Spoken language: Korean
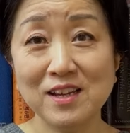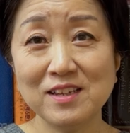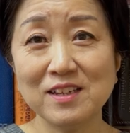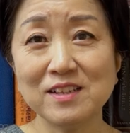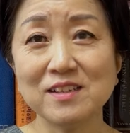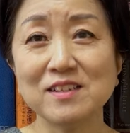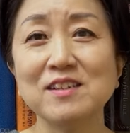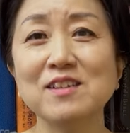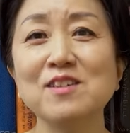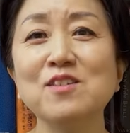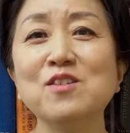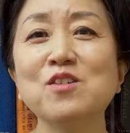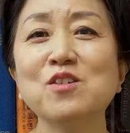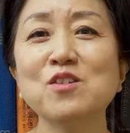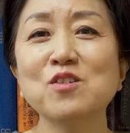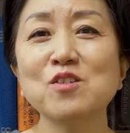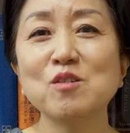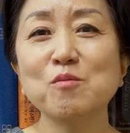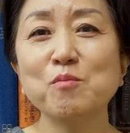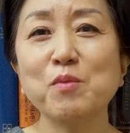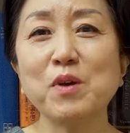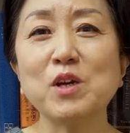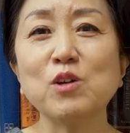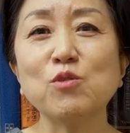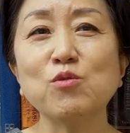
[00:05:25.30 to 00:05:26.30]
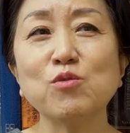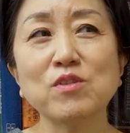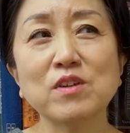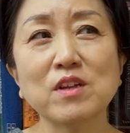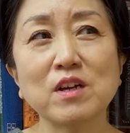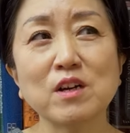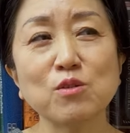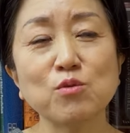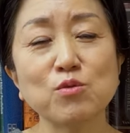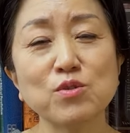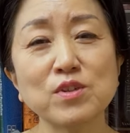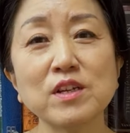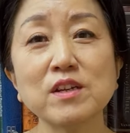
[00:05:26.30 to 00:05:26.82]
그거를
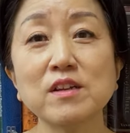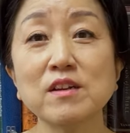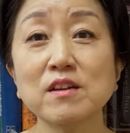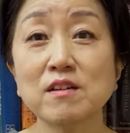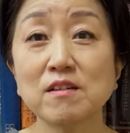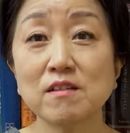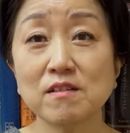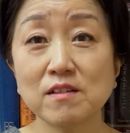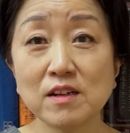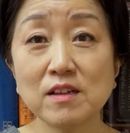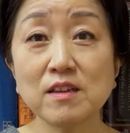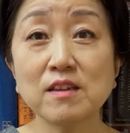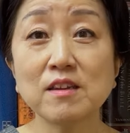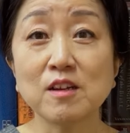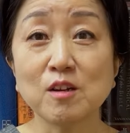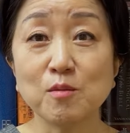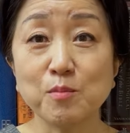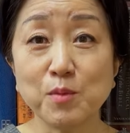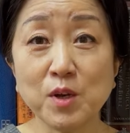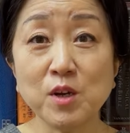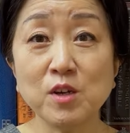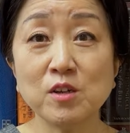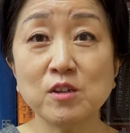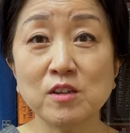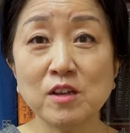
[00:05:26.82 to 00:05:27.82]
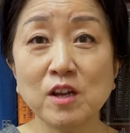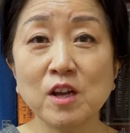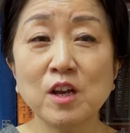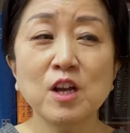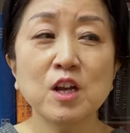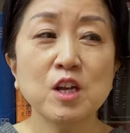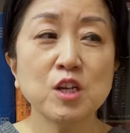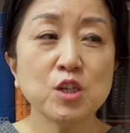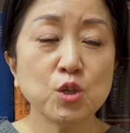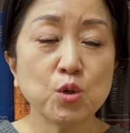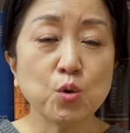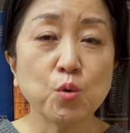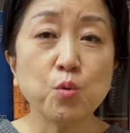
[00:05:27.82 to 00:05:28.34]
배운다고 생각을 한다면
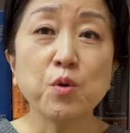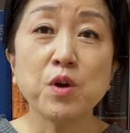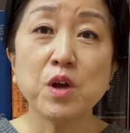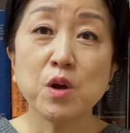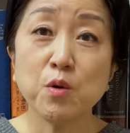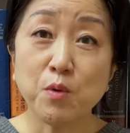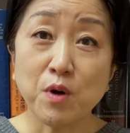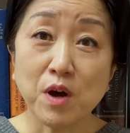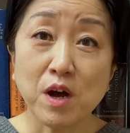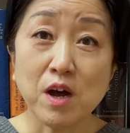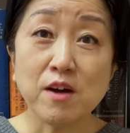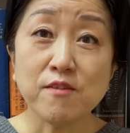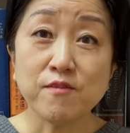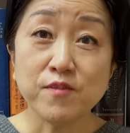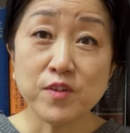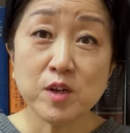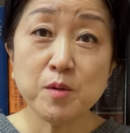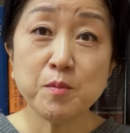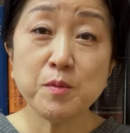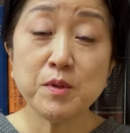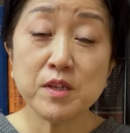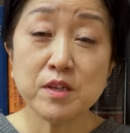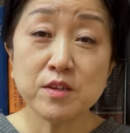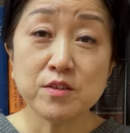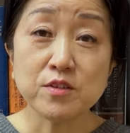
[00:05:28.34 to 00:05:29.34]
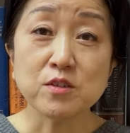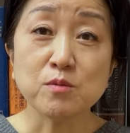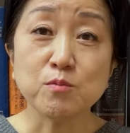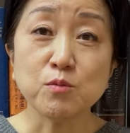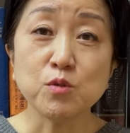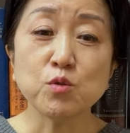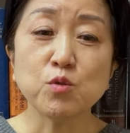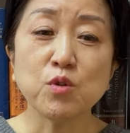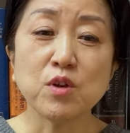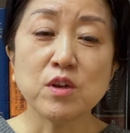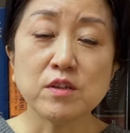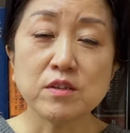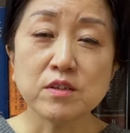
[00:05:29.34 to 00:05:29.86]
교회와 페미니즘은
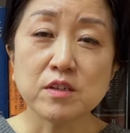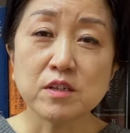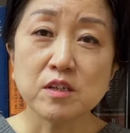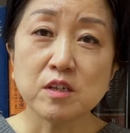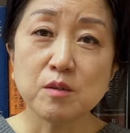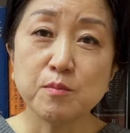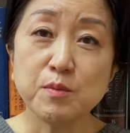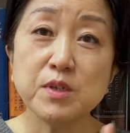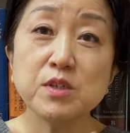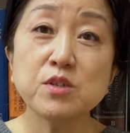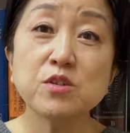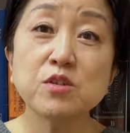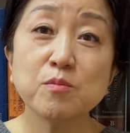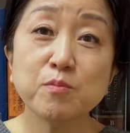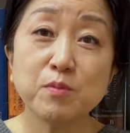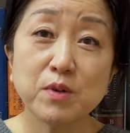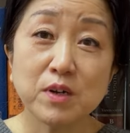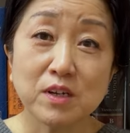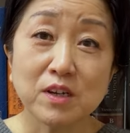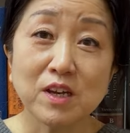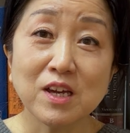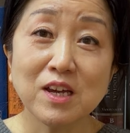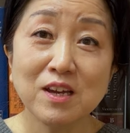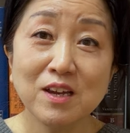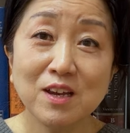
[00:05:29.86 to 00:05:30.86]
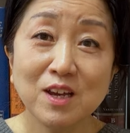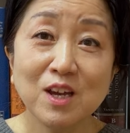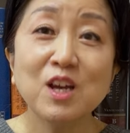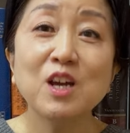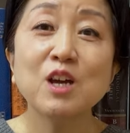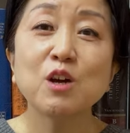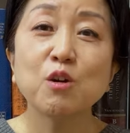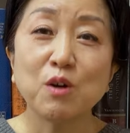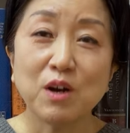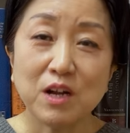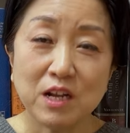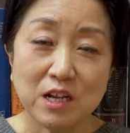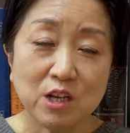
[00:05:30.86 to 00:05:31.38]
굉장히 밀접하게
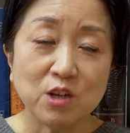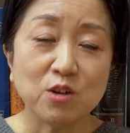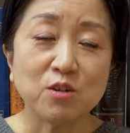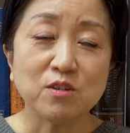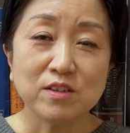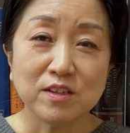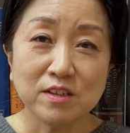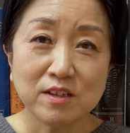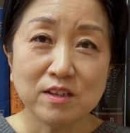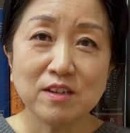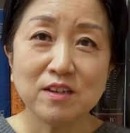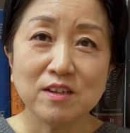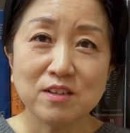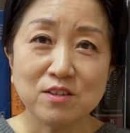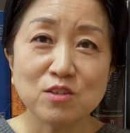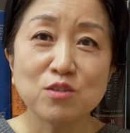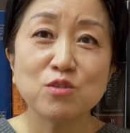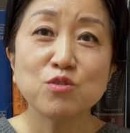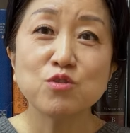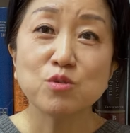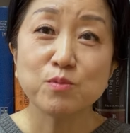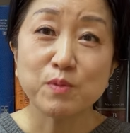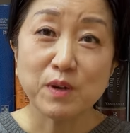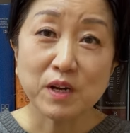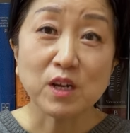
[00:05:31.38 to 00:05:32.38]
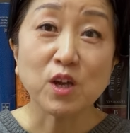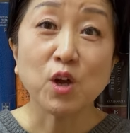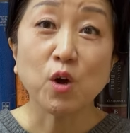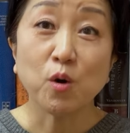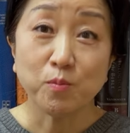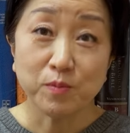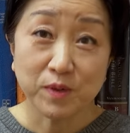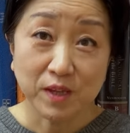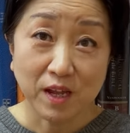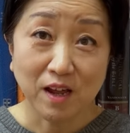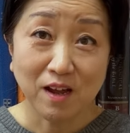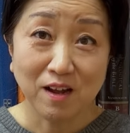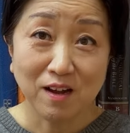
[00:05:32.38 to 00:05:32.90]
관련이 있을 수밖에
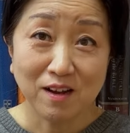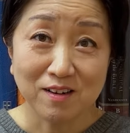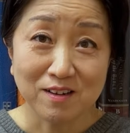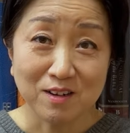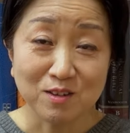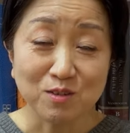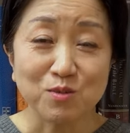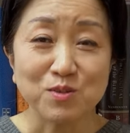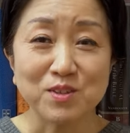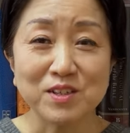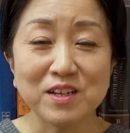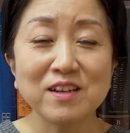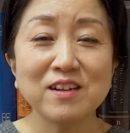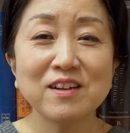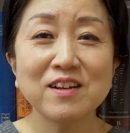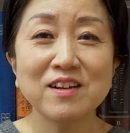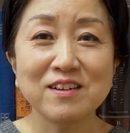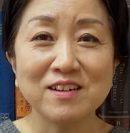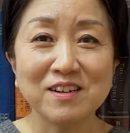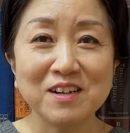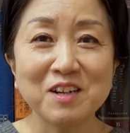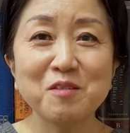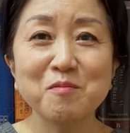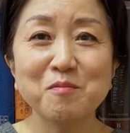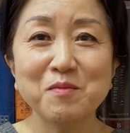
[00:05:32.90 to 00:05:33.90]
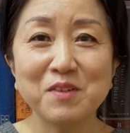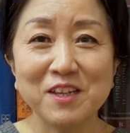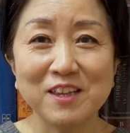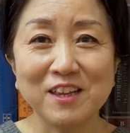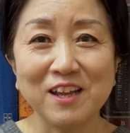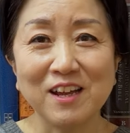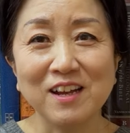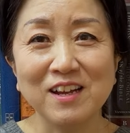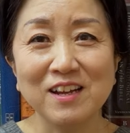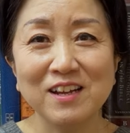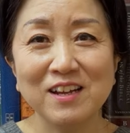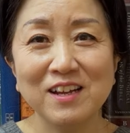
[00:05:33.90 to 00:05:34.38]
없다라고 생각을 합니다.